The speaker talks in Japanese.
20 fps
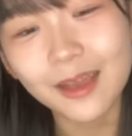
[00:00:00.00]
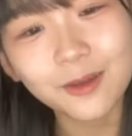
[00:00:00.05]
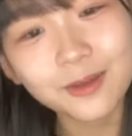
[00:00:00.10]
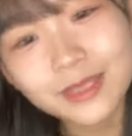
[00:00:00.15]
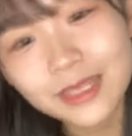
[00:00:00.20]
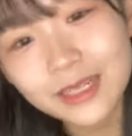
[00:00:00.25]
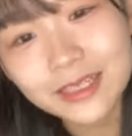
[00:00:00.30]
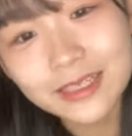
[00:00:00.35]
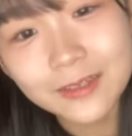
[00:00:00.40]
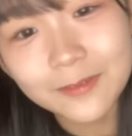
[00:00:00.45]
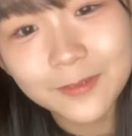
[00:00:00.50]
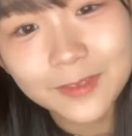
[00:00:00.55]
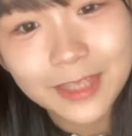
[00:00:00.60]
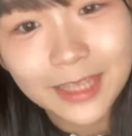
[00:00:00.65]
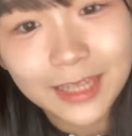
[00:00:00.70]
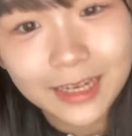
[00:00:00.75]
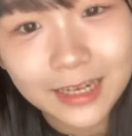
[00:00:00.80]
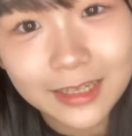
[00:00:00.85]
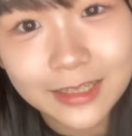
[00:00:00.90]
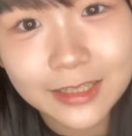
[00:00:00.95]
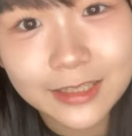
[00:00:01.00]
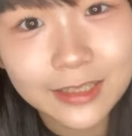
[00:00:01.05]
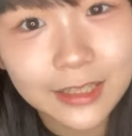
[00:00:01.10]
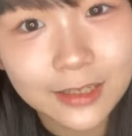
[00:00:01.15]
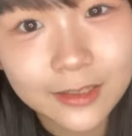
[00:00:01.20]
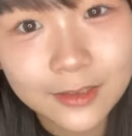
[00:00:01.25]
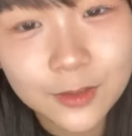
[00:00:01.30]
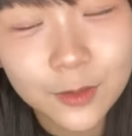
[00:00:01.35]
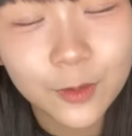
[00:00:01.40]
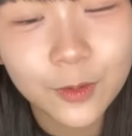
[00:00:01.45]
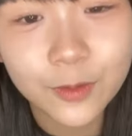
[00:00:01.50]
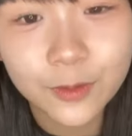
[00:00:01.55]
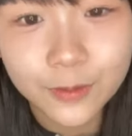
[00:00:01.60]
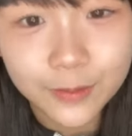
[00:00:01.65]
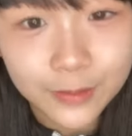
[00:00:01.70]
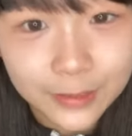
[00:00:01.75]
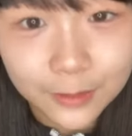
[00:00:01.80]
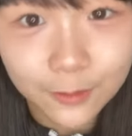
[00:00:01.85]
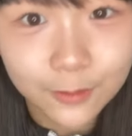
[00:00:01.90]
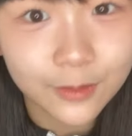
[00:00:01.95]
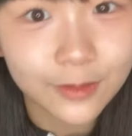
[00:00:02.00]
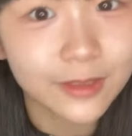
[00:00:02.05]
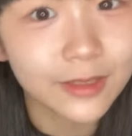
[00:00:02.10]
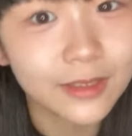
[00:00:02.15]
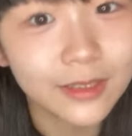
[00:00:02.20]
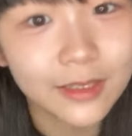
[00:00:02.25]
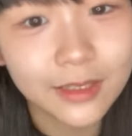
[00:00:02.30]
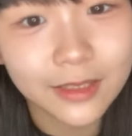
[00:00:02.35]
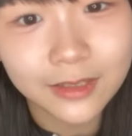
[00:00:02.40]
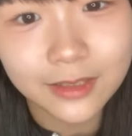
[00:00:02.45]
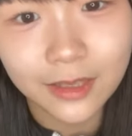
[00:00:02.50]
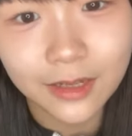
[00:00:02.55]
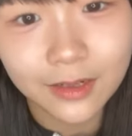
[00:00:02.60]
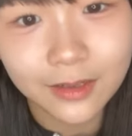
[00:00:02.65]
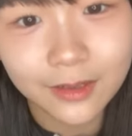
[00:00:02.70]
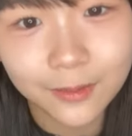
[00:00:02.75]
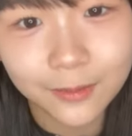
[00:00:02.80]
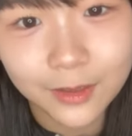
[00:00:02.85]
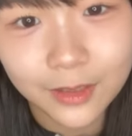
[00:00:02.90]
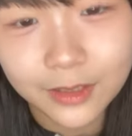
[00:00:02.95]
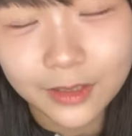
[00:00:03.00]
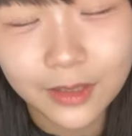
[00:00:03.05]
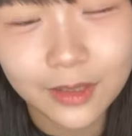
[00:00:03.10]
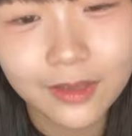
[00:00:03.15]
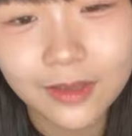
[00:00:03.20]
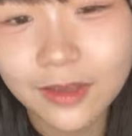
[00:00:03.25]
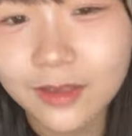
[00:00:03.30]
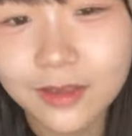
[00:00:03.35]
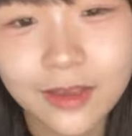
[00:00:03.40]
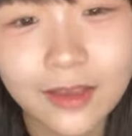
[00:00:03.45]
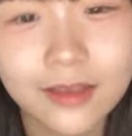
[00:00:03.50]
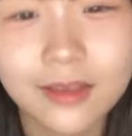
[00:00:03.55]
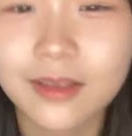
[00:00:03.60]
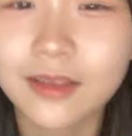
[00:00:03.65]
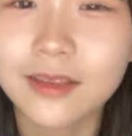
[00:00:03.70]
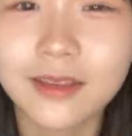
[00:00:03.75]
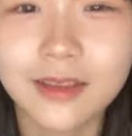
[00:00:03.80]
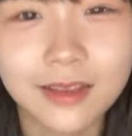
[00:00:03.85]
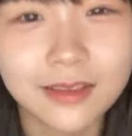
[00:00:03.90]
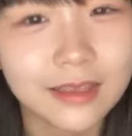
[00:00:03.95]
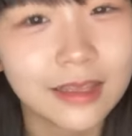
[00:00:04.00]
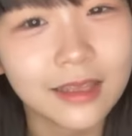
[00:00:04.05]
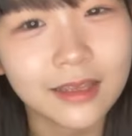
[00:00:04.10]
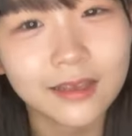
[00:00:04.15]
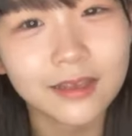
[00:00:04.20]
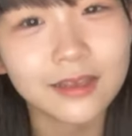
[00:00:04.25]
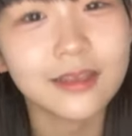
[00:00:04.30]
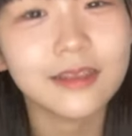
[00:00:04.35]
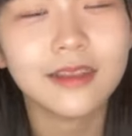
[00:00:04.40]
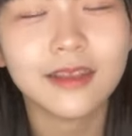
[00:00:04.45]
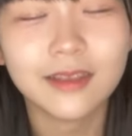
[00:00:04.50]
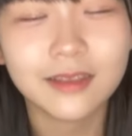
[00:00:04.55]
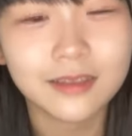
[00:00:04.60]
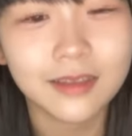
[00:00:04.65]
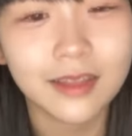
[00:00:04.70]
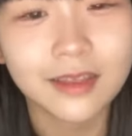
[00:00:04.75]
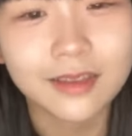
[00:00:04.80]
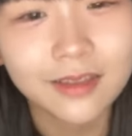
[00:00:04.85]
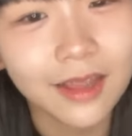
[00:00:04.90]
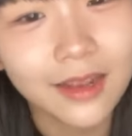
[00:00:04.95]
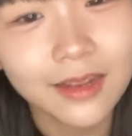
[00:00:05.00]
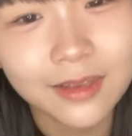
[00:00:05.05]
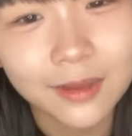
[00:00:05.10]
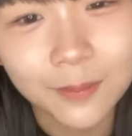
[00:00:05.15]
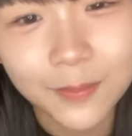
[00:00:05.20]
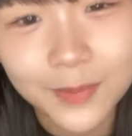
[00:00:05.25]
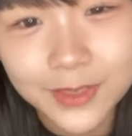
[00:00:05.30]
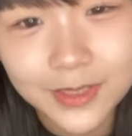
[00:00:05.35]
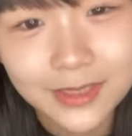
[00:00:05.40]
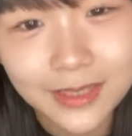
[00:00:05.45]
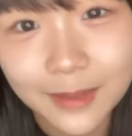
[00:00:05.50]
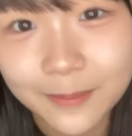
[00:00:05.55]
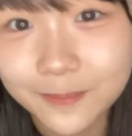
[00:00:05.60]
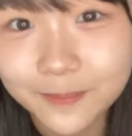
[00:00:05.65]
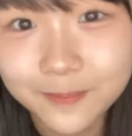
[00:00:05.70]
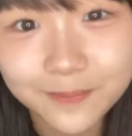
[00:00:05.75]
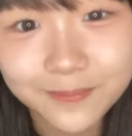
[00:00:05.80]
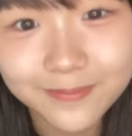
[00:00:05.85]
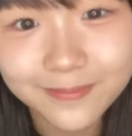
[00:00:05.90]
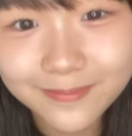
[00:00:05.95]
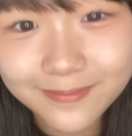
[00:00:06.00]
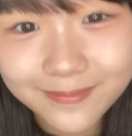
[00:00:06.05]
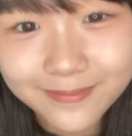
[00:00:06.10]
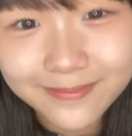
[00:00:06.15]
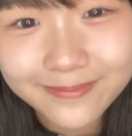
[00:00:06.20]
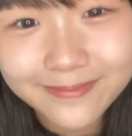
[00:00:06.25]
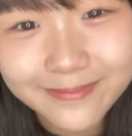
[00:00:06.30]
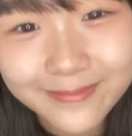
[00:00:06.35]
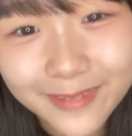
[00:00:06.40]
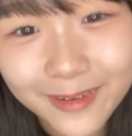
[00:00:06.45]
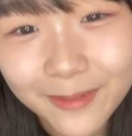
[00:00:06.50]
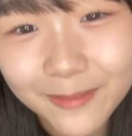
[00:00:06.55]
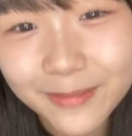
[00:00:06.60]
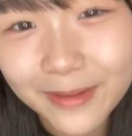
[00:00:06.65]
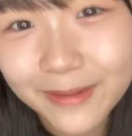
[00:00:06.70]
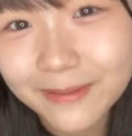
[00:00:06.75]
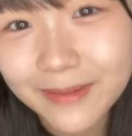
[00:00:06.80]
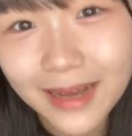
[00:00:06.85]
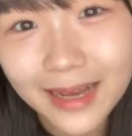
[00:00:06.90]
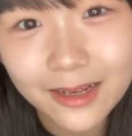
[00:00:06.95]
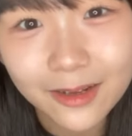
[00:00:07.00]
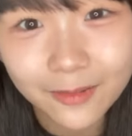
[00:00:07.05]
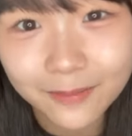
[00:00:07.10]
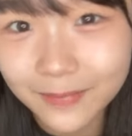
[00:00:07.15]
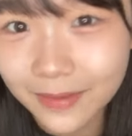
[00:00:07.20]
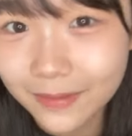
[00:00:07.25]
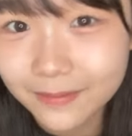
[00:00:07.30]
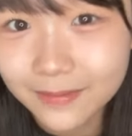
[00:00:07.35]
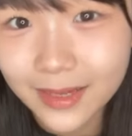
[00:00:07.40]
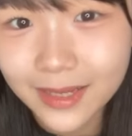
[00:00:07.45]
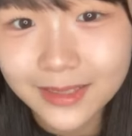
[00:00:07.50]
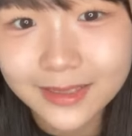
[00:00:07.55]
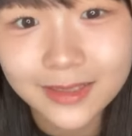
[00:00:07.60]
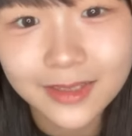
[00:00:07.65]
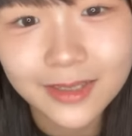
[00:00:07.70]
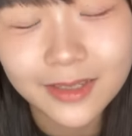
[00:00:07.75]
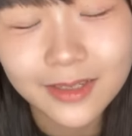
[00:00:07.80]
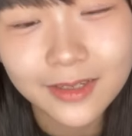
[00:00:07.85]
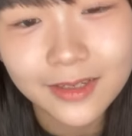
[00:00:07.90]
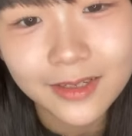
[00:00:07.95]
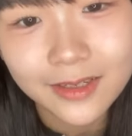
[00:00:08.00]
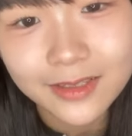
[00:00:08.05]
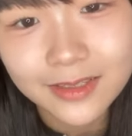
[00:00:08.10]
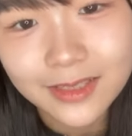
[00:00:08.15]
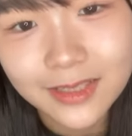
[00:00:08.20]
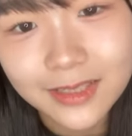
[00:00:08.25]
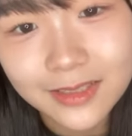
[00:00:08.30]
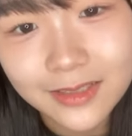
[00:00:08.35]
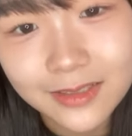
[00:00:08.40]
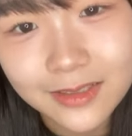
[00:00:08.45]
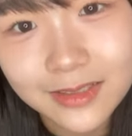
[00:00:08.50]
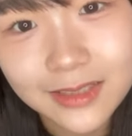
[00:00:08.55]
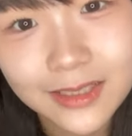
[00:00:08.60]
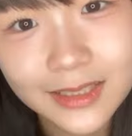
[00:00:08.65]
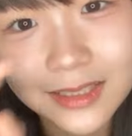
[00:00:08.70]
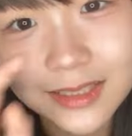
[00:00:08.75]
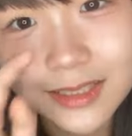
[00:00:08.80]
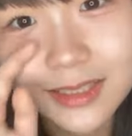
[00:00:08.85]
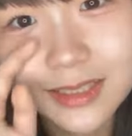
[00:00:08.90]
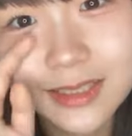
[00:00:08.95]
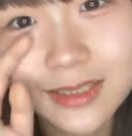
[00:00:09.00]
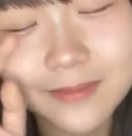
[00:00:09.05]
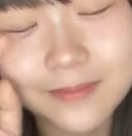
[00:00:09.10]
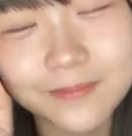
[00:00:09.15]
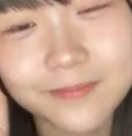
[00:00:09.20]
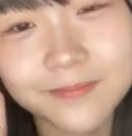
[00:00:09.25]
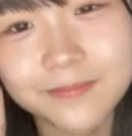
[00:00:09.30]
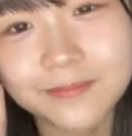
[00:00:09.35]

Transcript: 小成さんみたいな感じで言ったらそうよくいただきいていていていていただけますねこんばんはこんばんはおしちおしち